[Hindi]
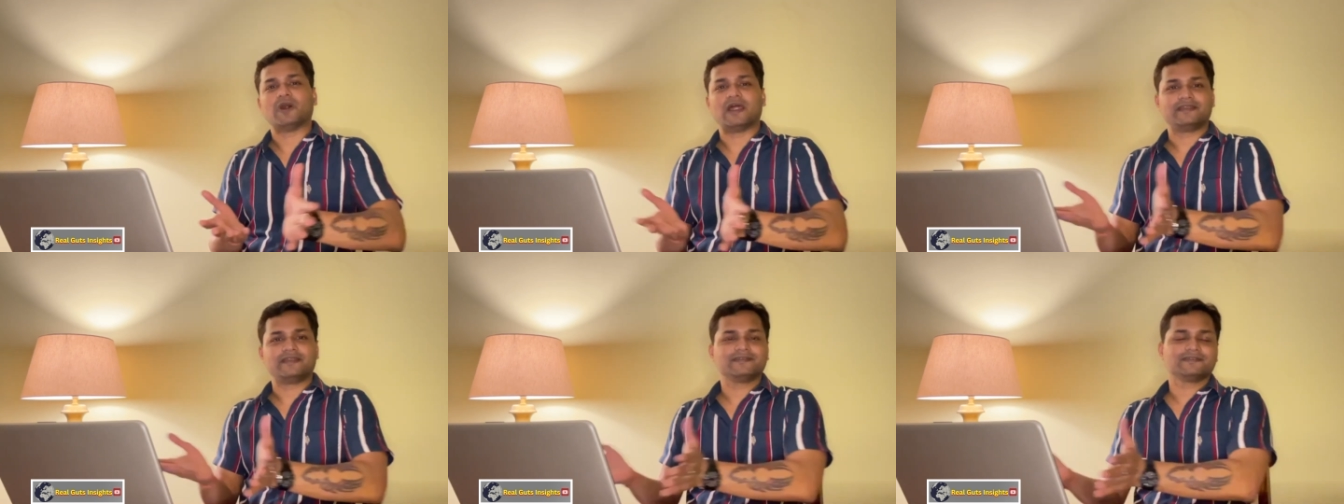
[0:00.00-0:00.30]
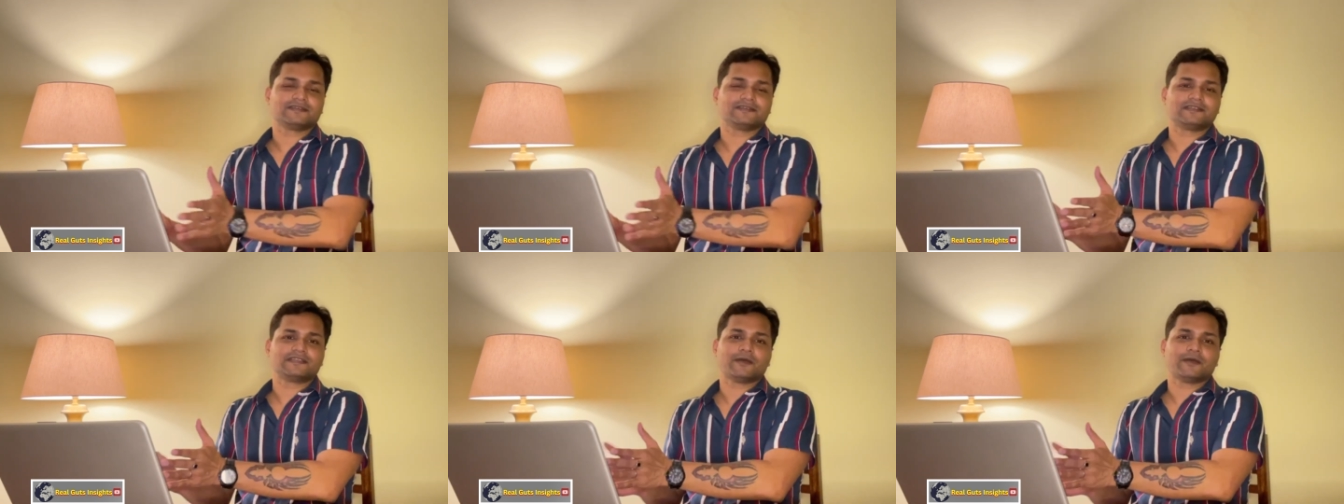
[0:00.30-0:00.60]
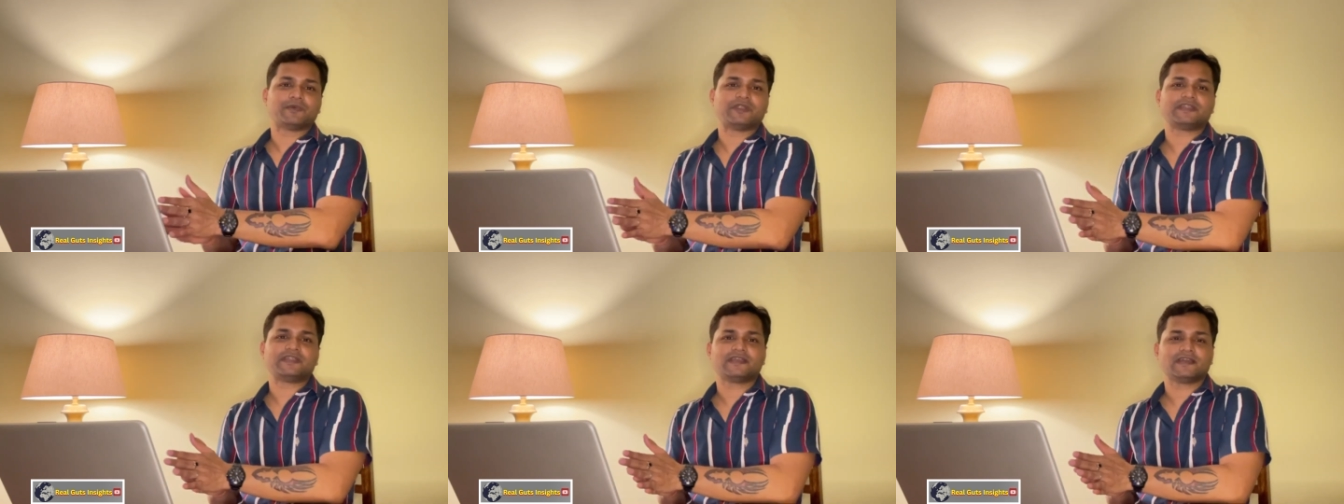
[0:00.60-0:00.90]
भारतीय
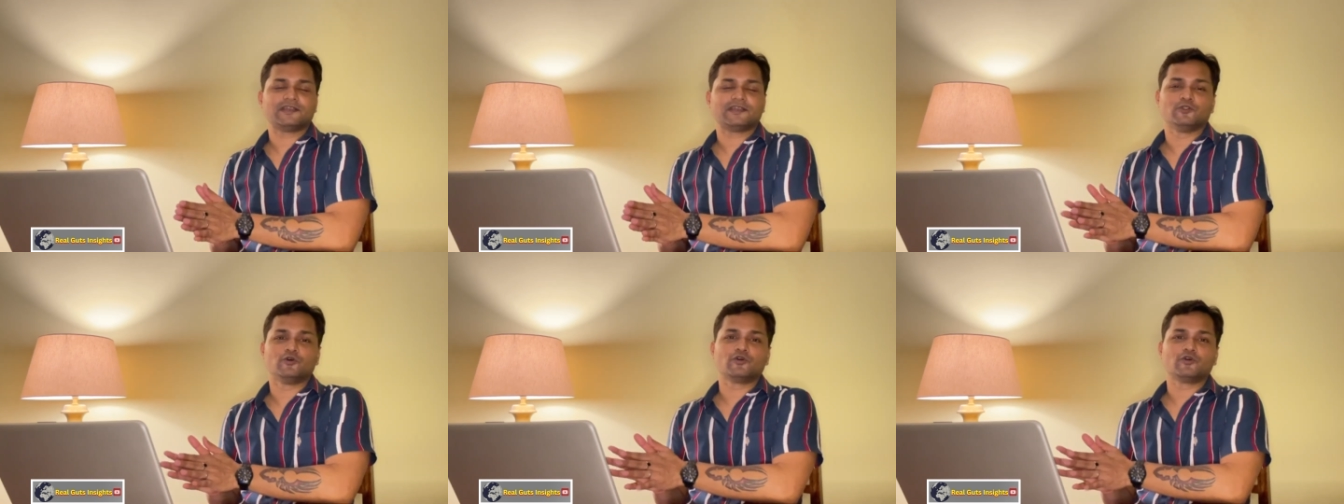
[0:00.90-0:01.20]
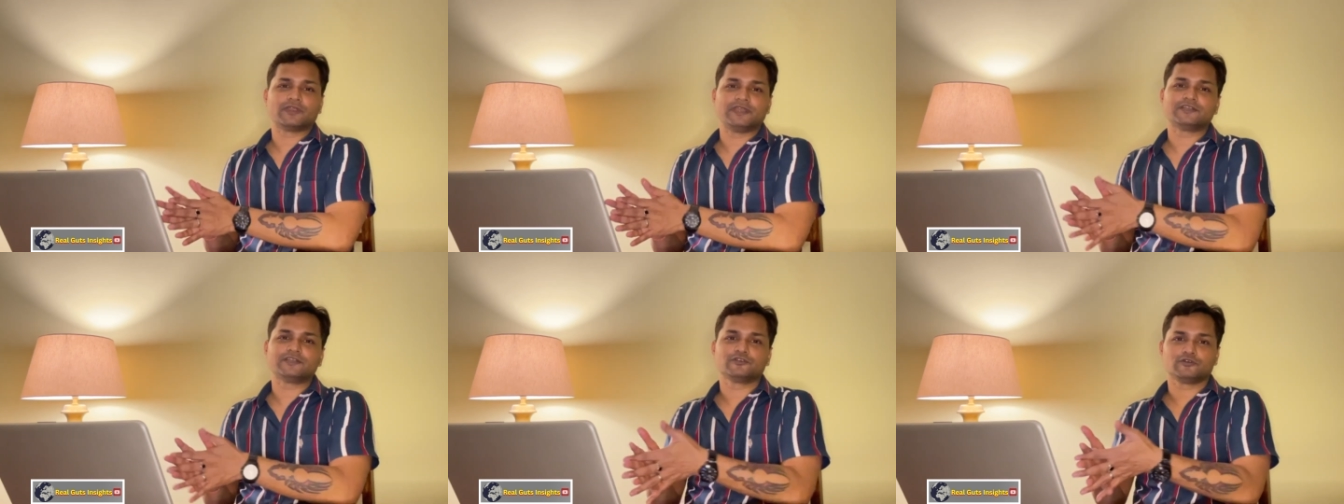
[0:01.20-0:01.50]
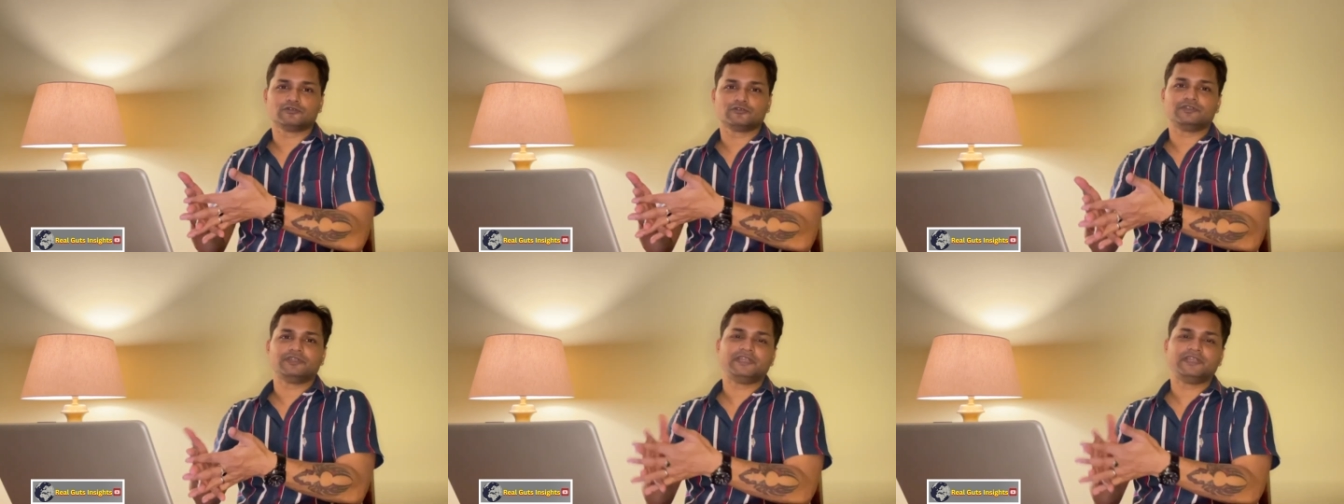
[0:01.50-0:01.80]
जनता पार्टी का लोग ये
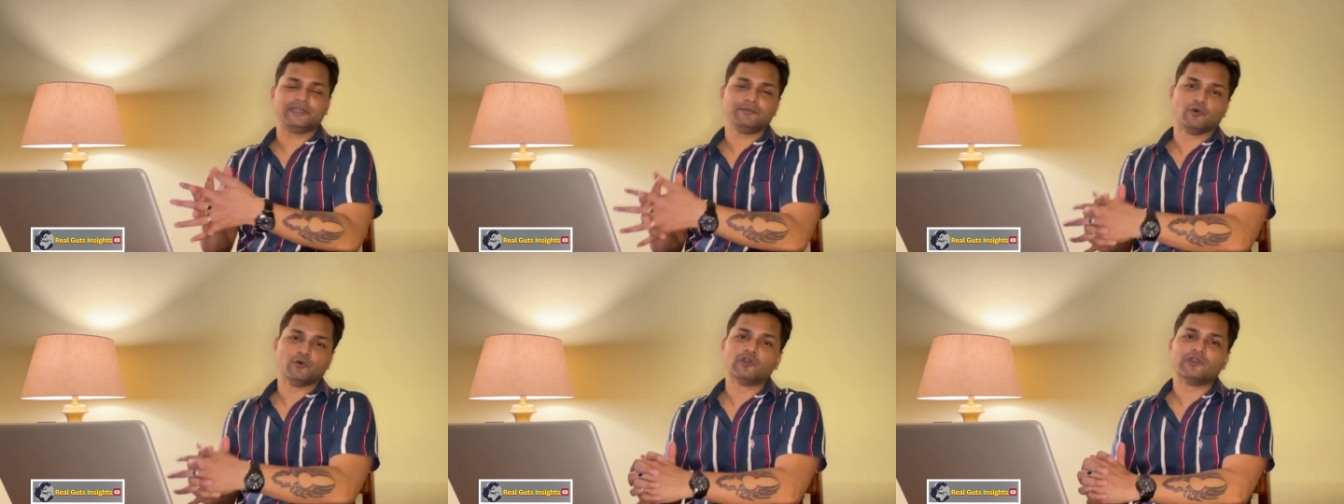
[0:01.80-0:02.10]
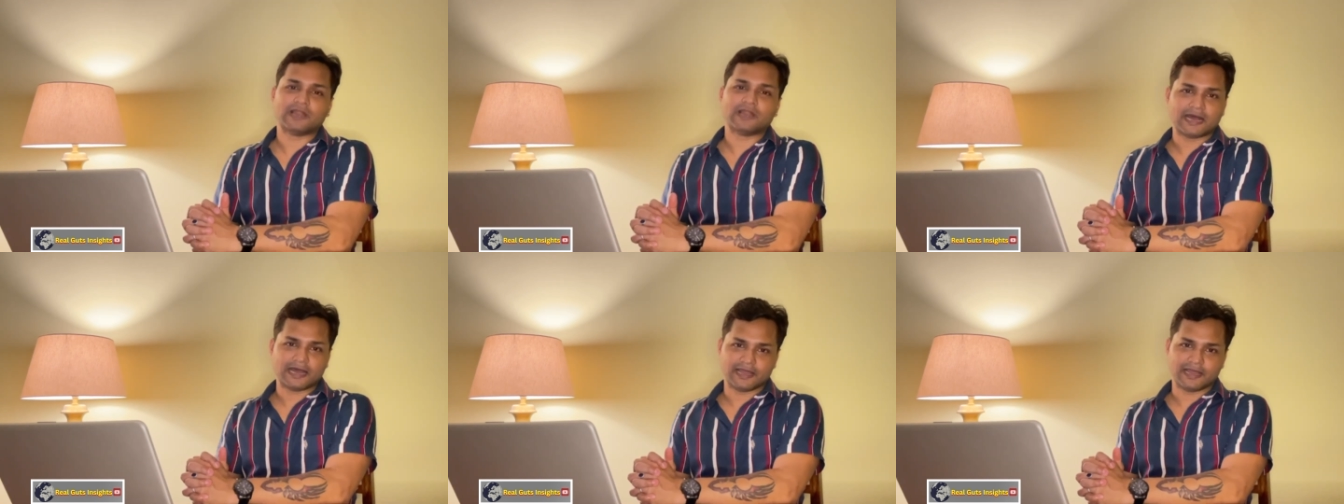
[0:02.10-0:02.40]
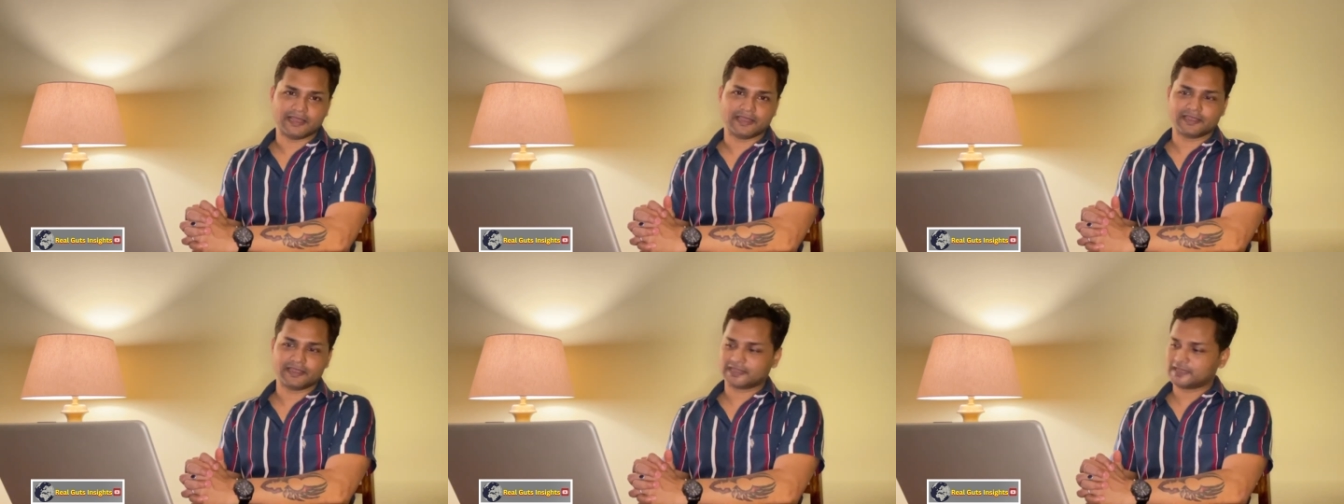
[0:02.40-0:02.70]
जो दीदी बोल
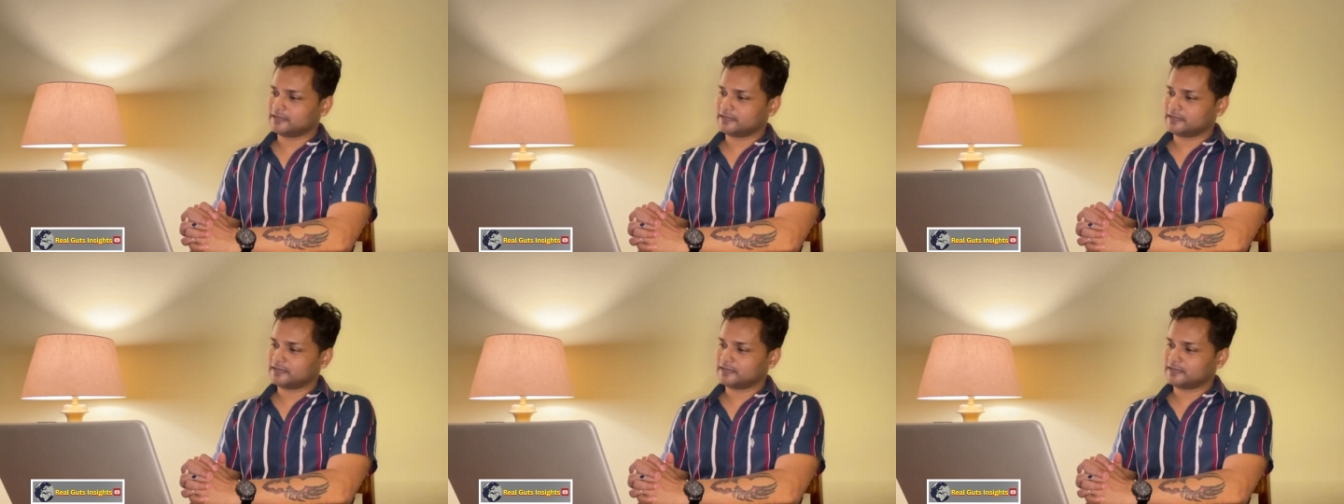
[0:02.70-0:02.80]
रहा है